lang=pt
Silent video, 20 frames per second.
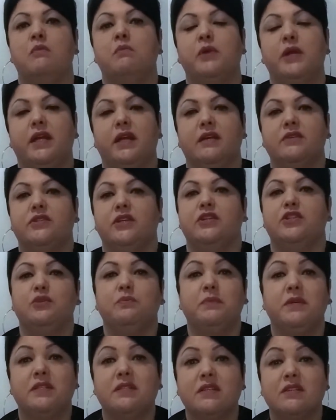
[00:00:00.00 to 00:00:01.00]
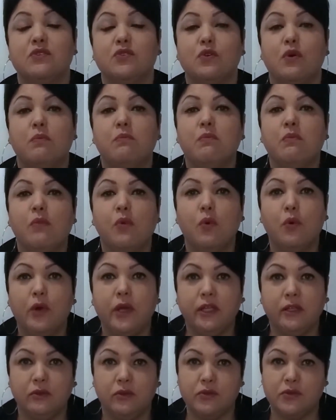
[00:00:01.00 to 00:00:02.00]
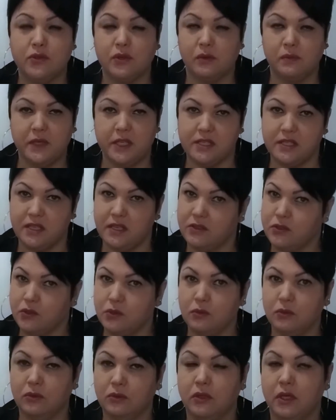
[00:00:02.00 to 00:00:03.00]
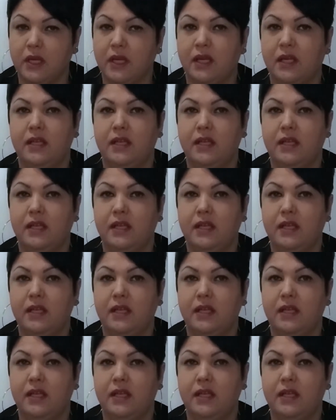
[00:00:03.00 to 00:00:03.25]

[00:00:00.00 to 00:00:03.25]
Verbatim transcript: porque a gente pesquisou muito sobre esse assunto